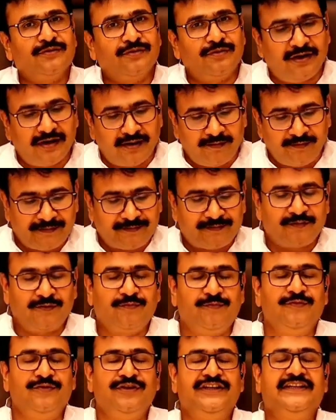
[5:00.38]
तो हम
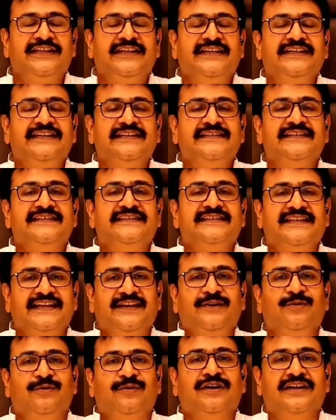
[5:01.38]
आपको पूरी तरीके से
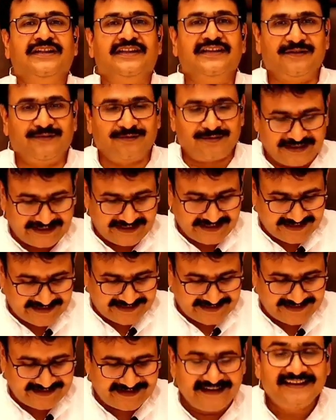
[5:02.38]
सहयोग करने को
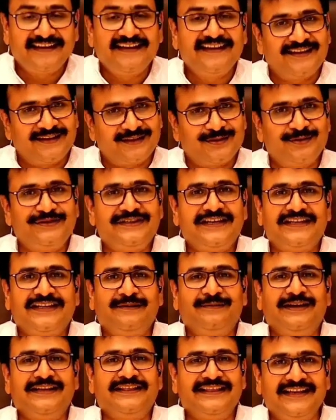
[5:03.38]
तैयार हैं तो
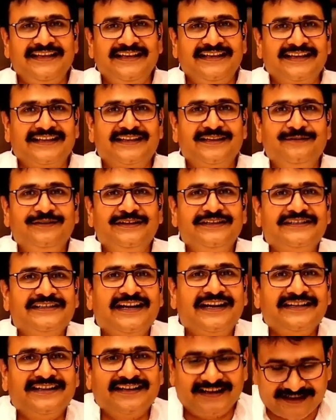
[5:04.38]
ज़्यादा बात नहीं करते हुए
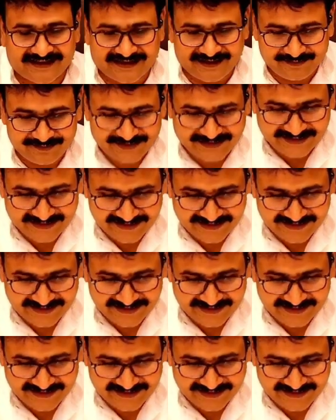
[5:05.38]
स्टार्ट करता हूँ